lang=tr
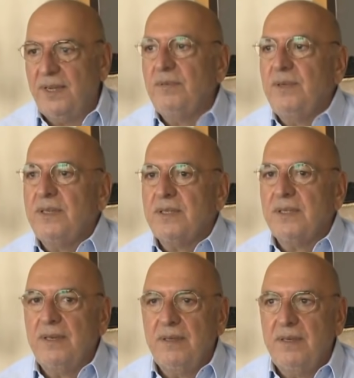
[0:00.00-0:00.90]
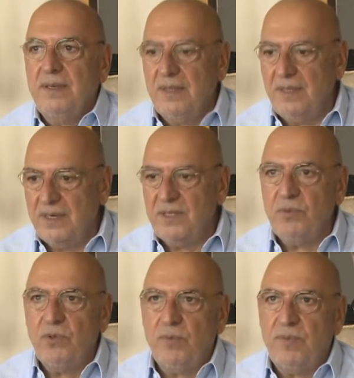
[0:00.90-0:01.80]
Ermenistan. Yıllarca
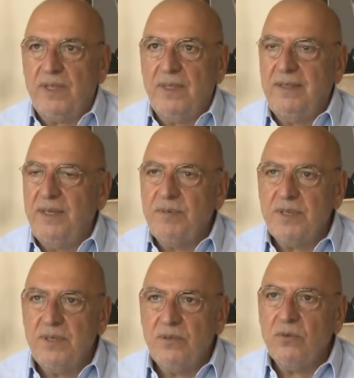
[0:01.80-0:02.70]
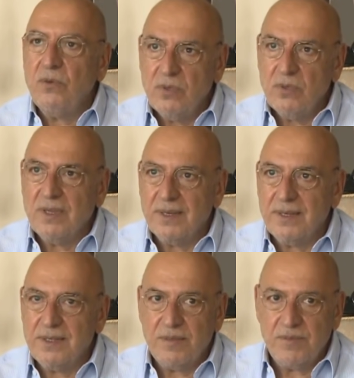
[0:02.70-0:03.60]
bu topraklarda hepsi dost
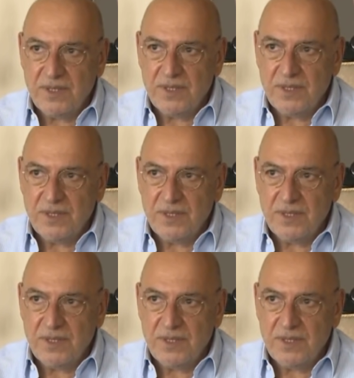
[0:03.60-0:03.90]
olarak yaşamış.